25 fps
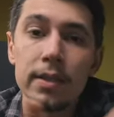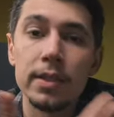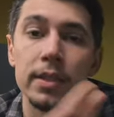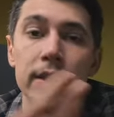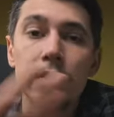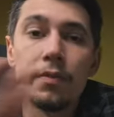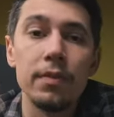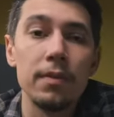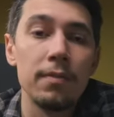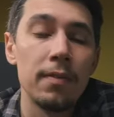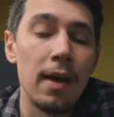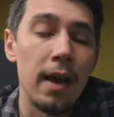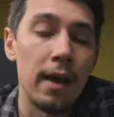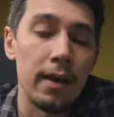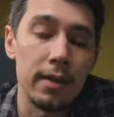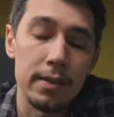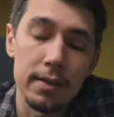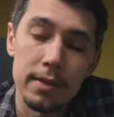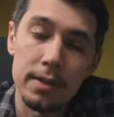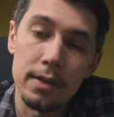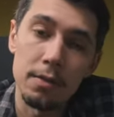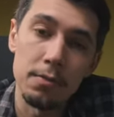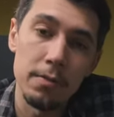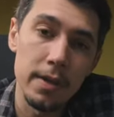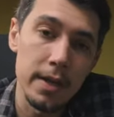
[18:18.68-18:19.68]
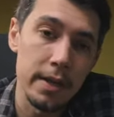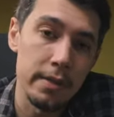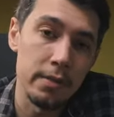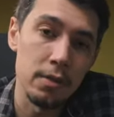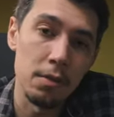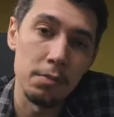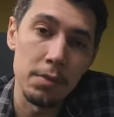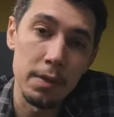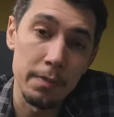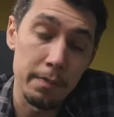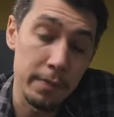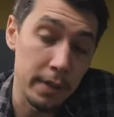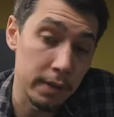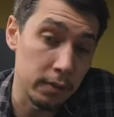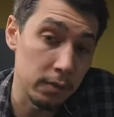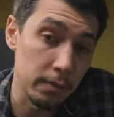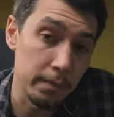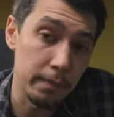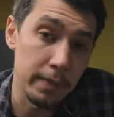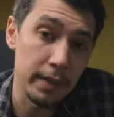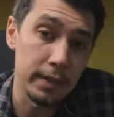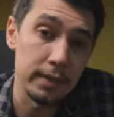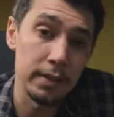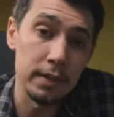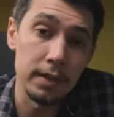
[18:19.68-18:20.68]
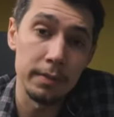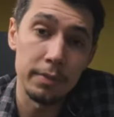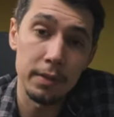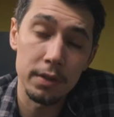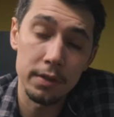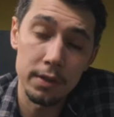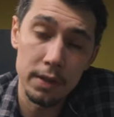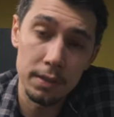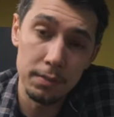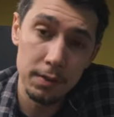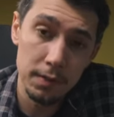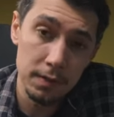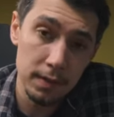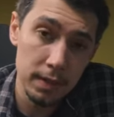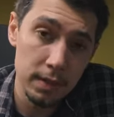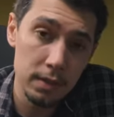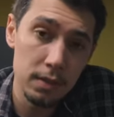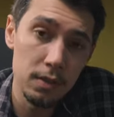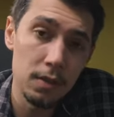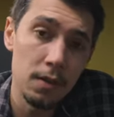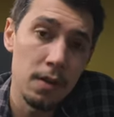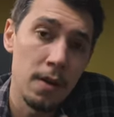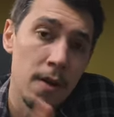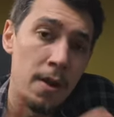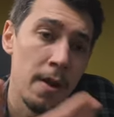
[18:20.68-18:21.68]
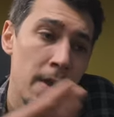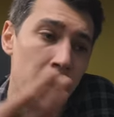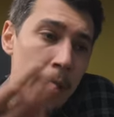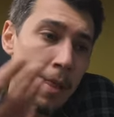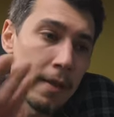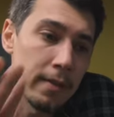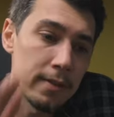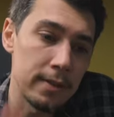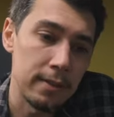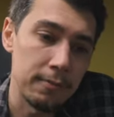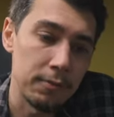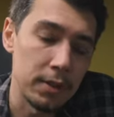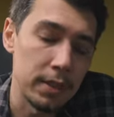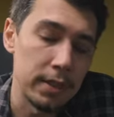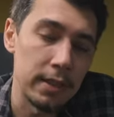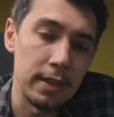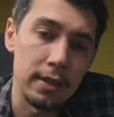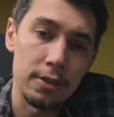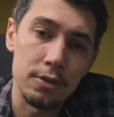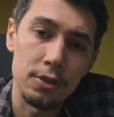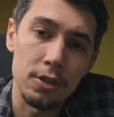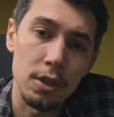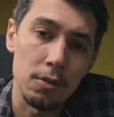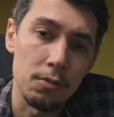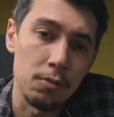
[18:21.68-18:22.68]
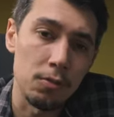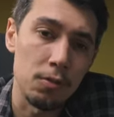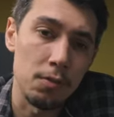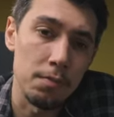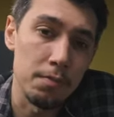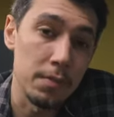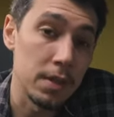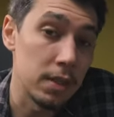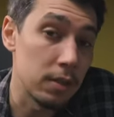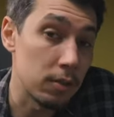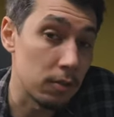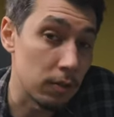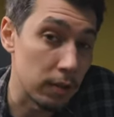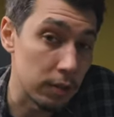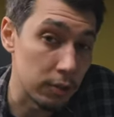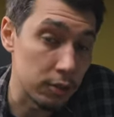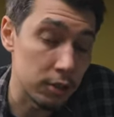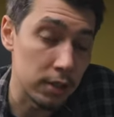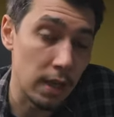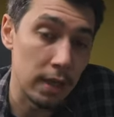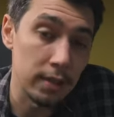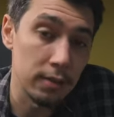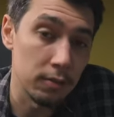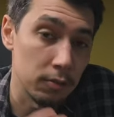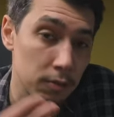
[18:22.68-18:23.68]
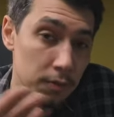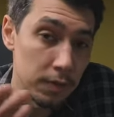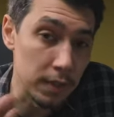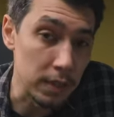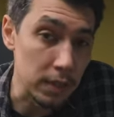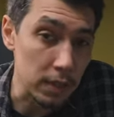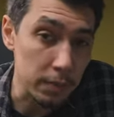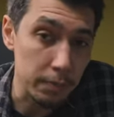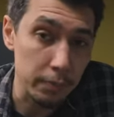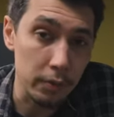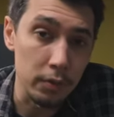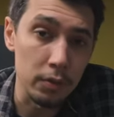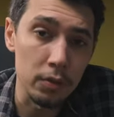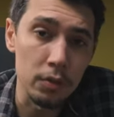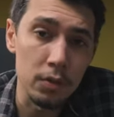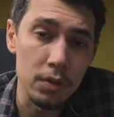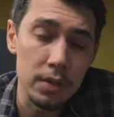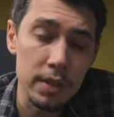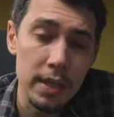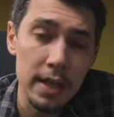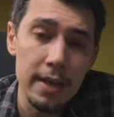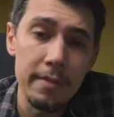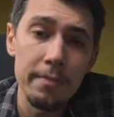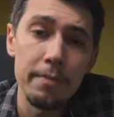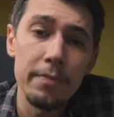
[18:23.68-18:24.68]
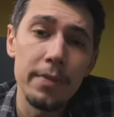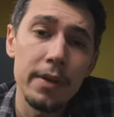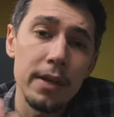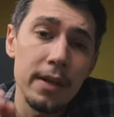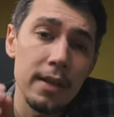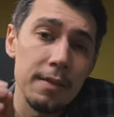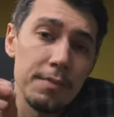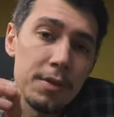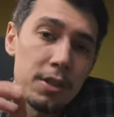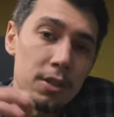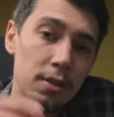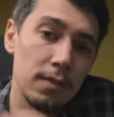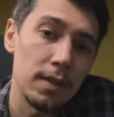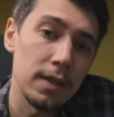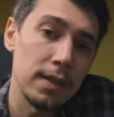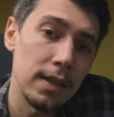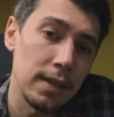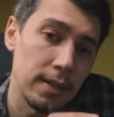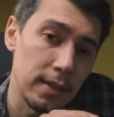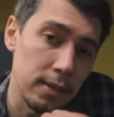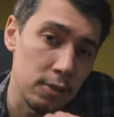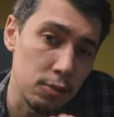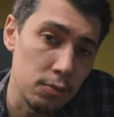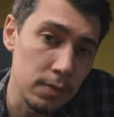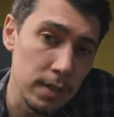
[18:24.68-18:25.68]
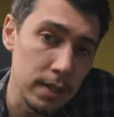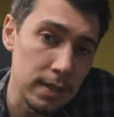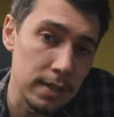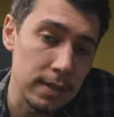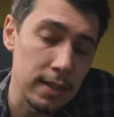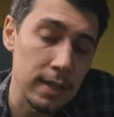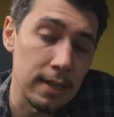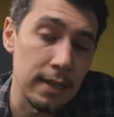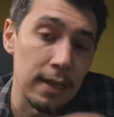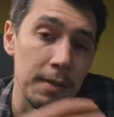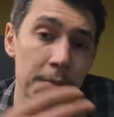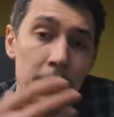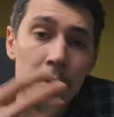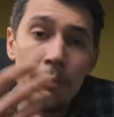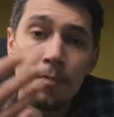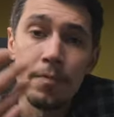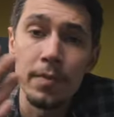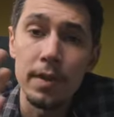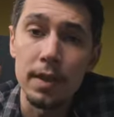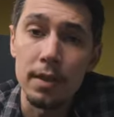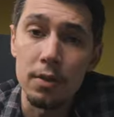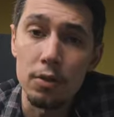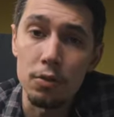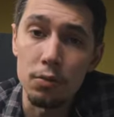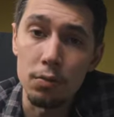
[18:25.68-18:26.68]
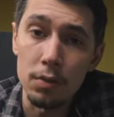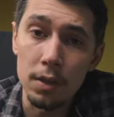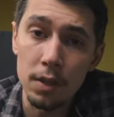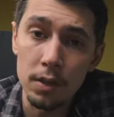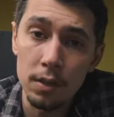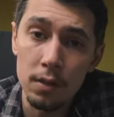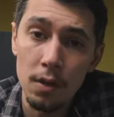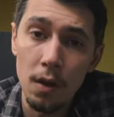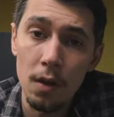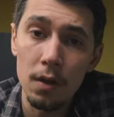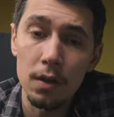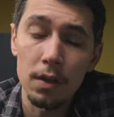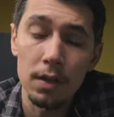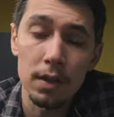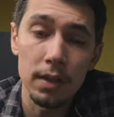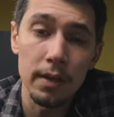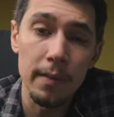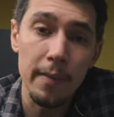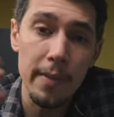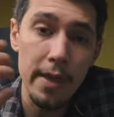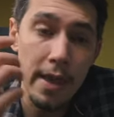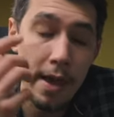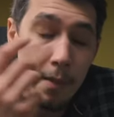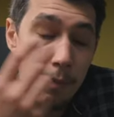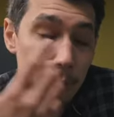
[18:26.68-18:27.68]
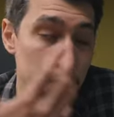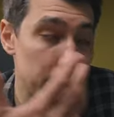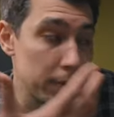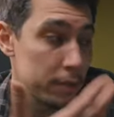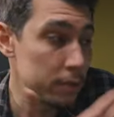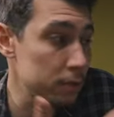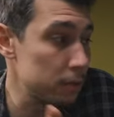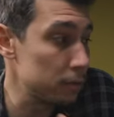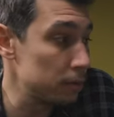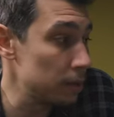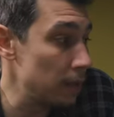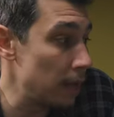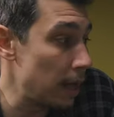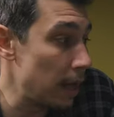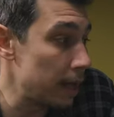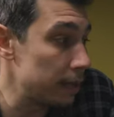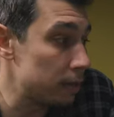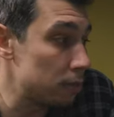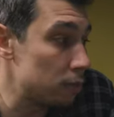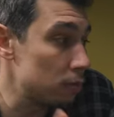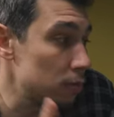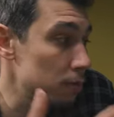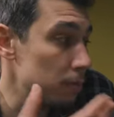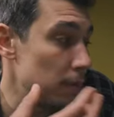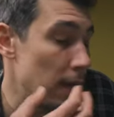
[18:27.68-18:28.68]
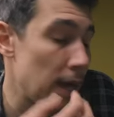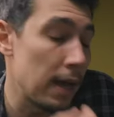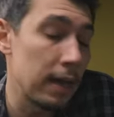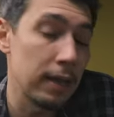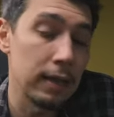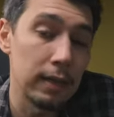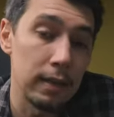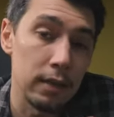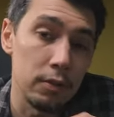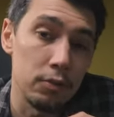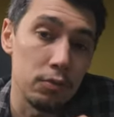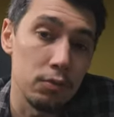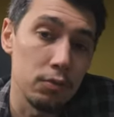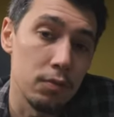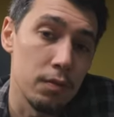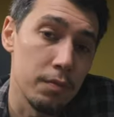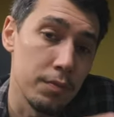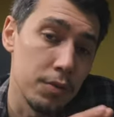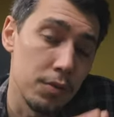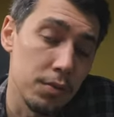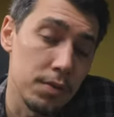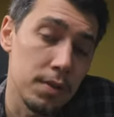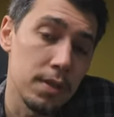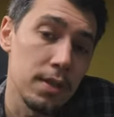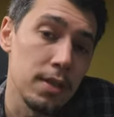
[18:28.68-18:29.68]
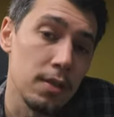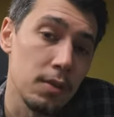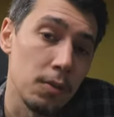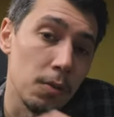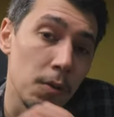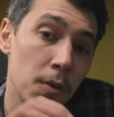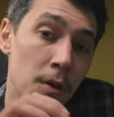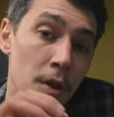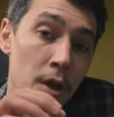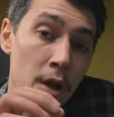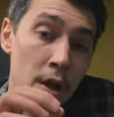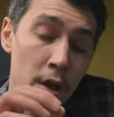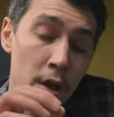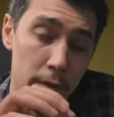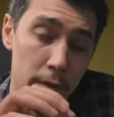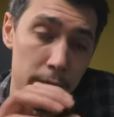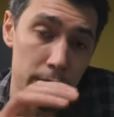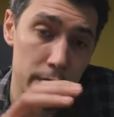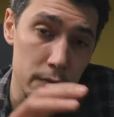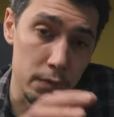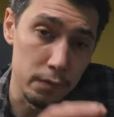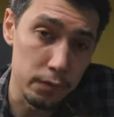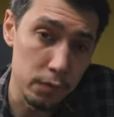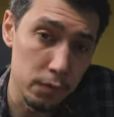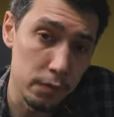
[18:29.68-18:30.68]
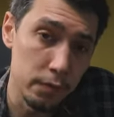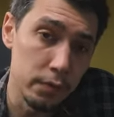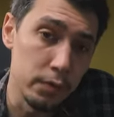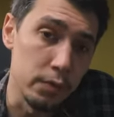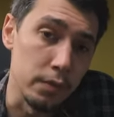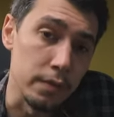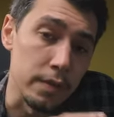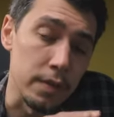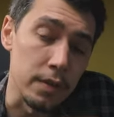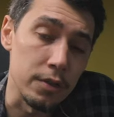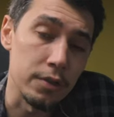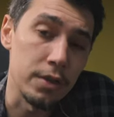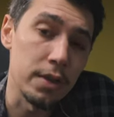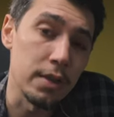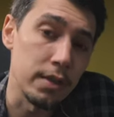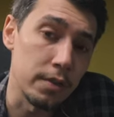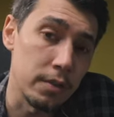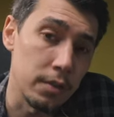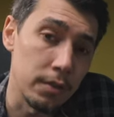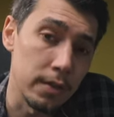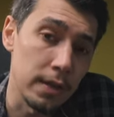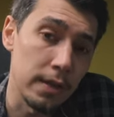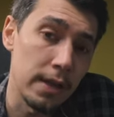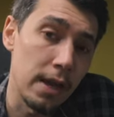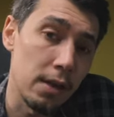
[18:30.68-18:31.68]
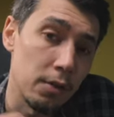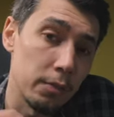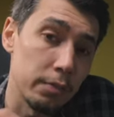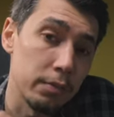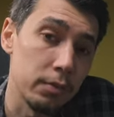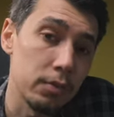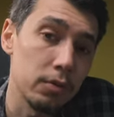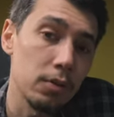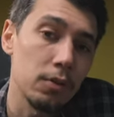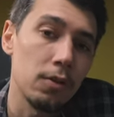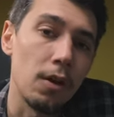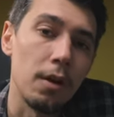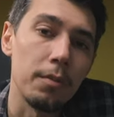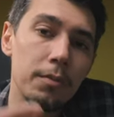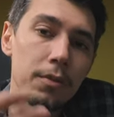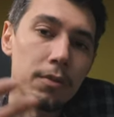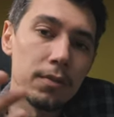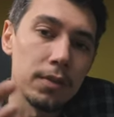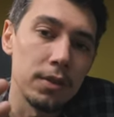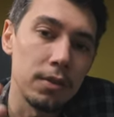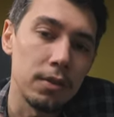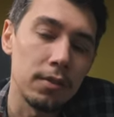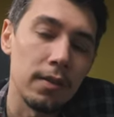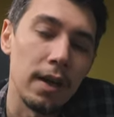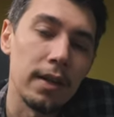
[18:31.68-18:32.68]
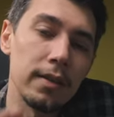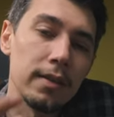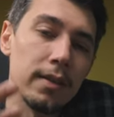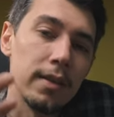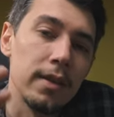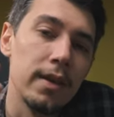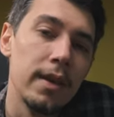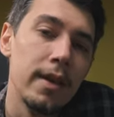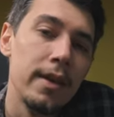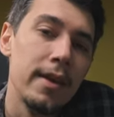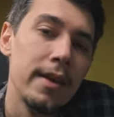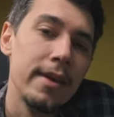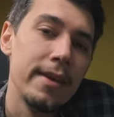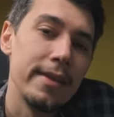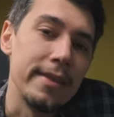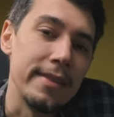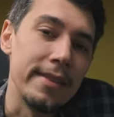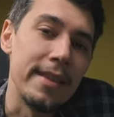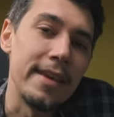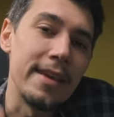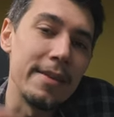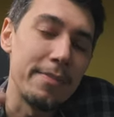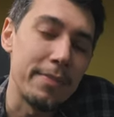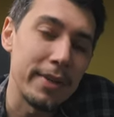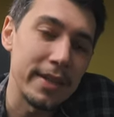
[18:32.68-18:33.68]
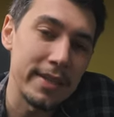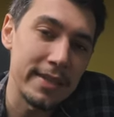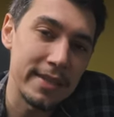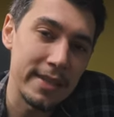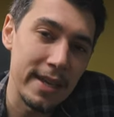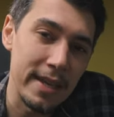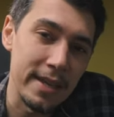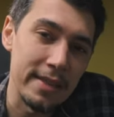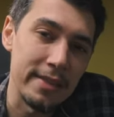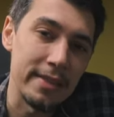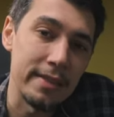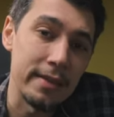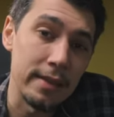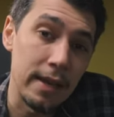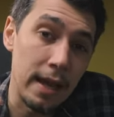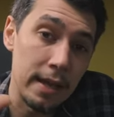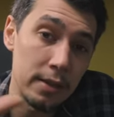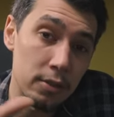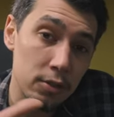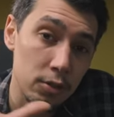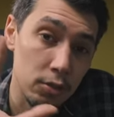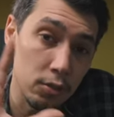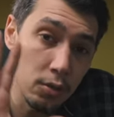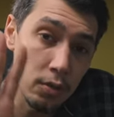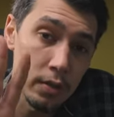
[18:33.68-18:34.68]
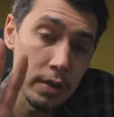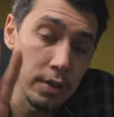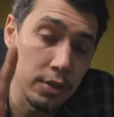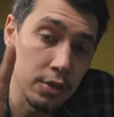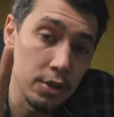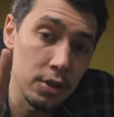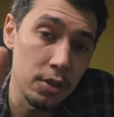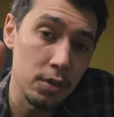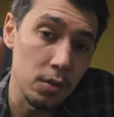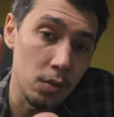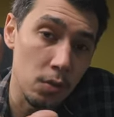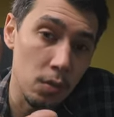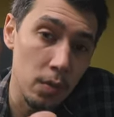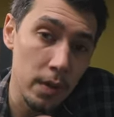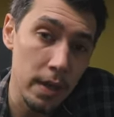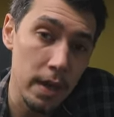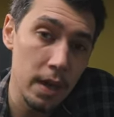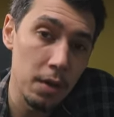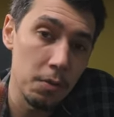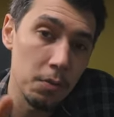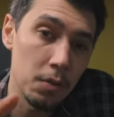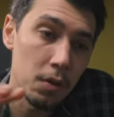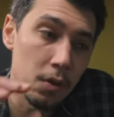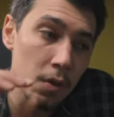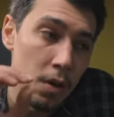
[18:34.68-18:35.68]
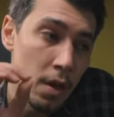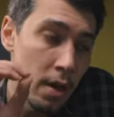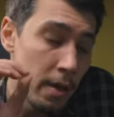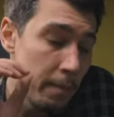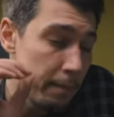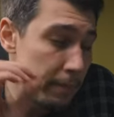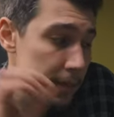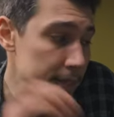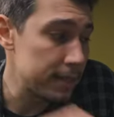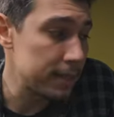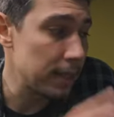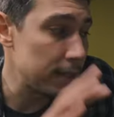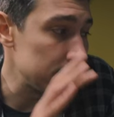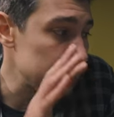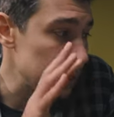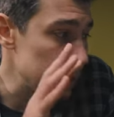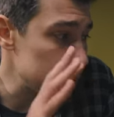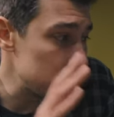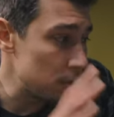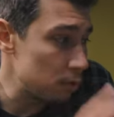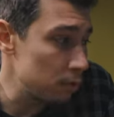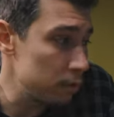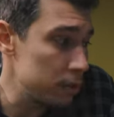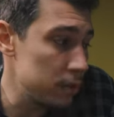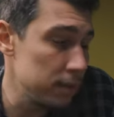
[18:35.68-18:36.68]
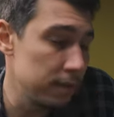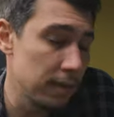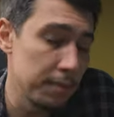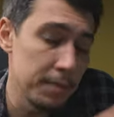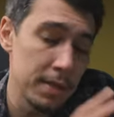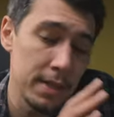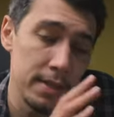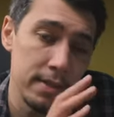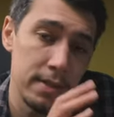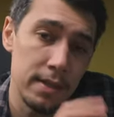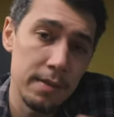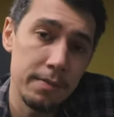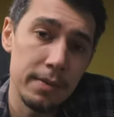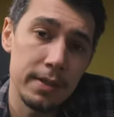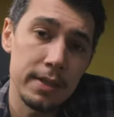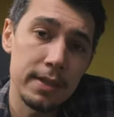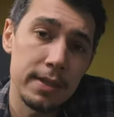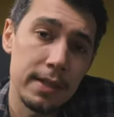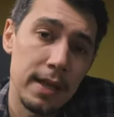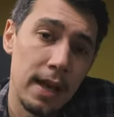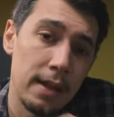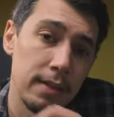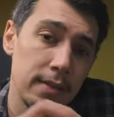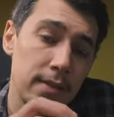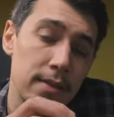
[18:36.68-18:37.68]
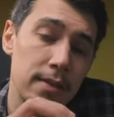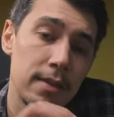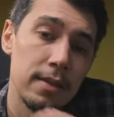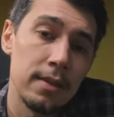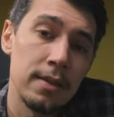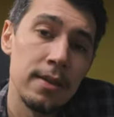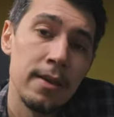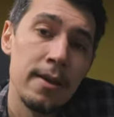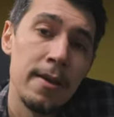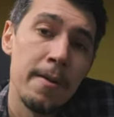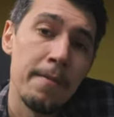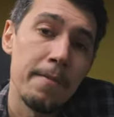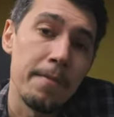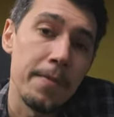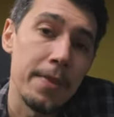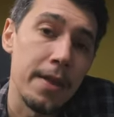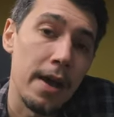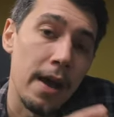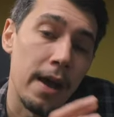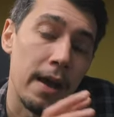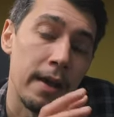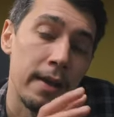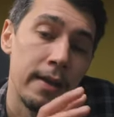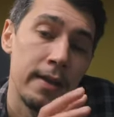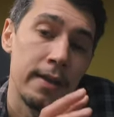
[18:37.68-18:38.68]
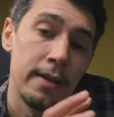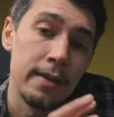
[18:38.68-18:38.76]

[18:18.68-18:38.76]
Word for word: se vi va seguendomi per non perdere i prossimi video, se volete lasciare un commento lasciatelo, vi rispondo sempre e mi trovate anche su Instagram su TikTok e a proposito di Lightroom anche sul mio sito www.vincenzodecaro.com dove trovate dei preset a soli 5 euro pensati esclusivamente per scatti da